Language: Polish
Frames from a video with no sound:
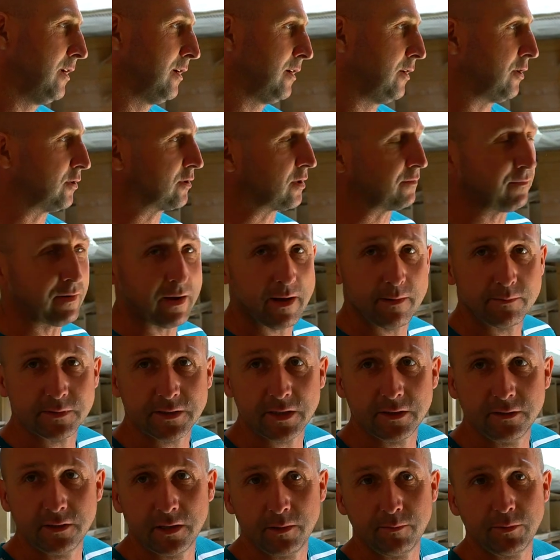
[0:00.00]
lotowałem
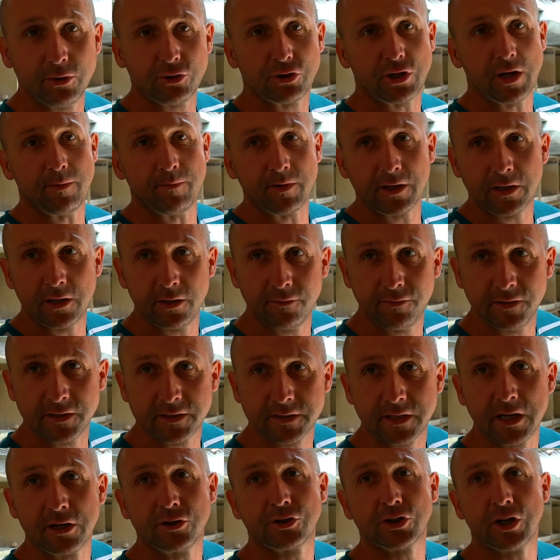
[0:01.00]
z innymi ziemi
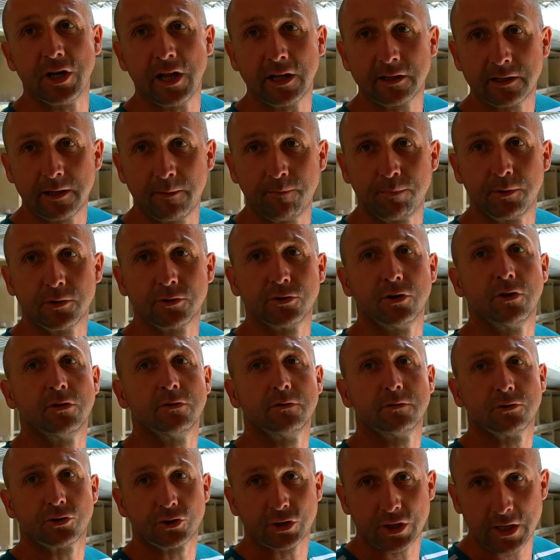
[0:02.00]
gliwickiej 3 lata pod
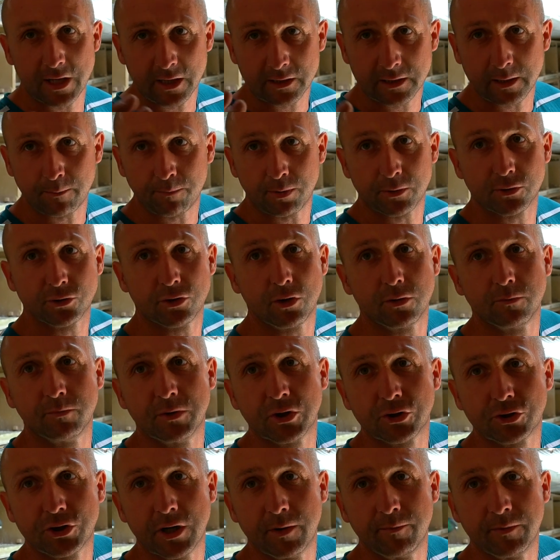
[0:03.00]
rząd, 3 lata pod rząd
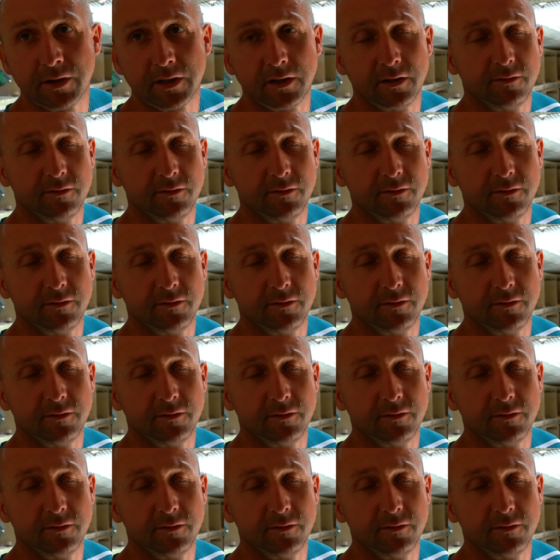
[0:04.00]
mi z ziemi